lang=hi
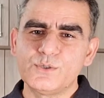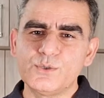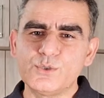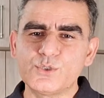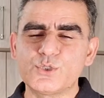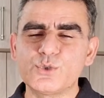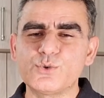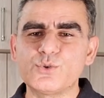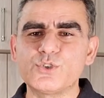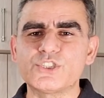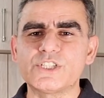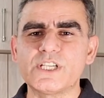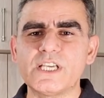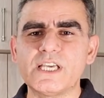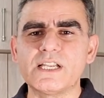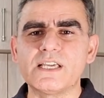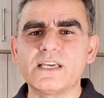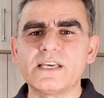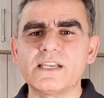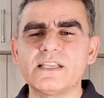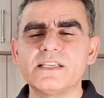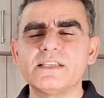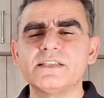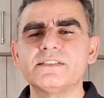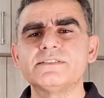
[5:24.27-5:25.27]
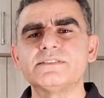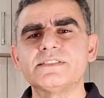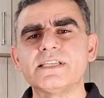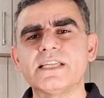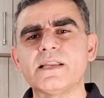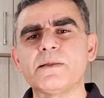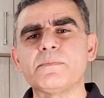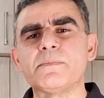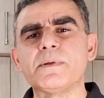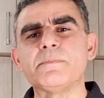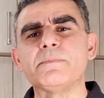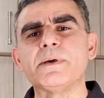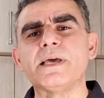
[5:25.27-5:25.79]
दोस्तों को शेयर करें
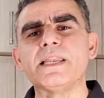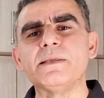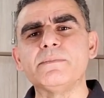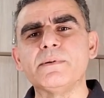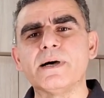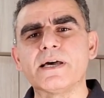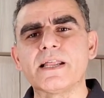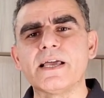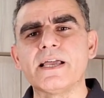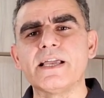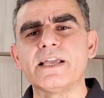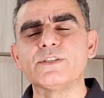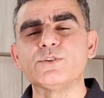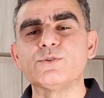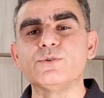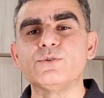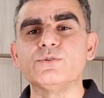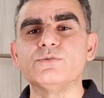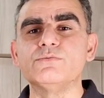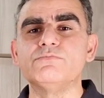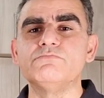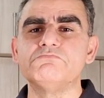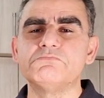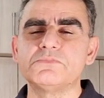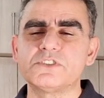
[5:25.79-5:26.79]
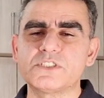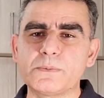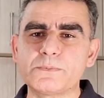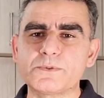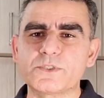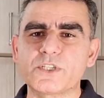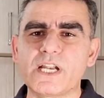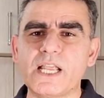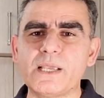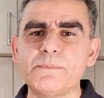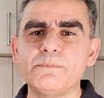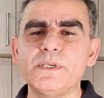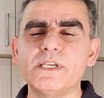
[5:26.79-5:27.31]
चैनल पर पहली बार आए हैं तो
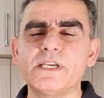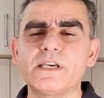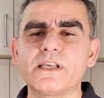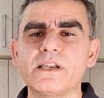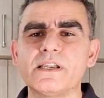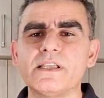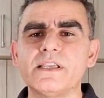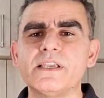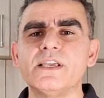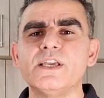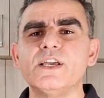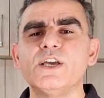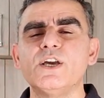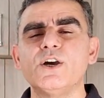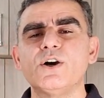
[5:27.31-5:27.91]
सब्सक्राइब भी कर लें